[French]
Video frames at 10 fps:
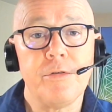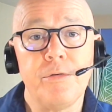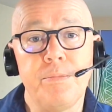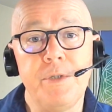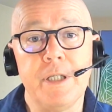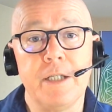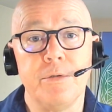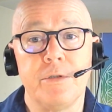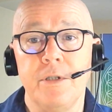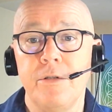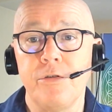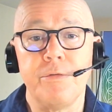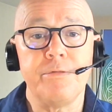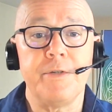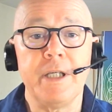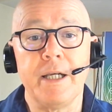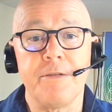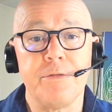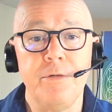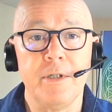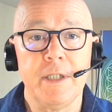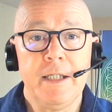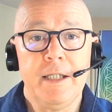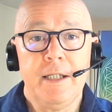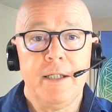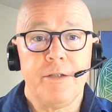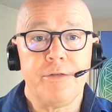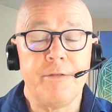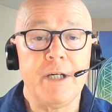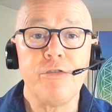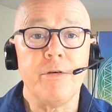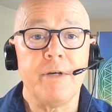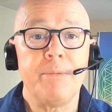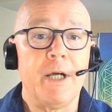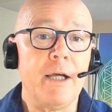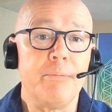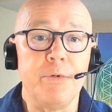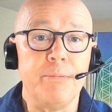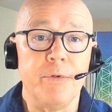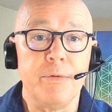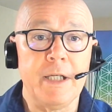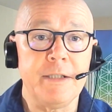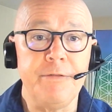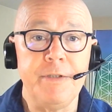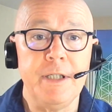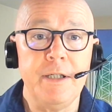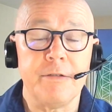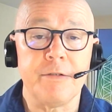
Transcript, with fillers: depuis quelque temps, je vous fais des capsules c'est vrai, je devrais parler un peu de mon activité. Hein.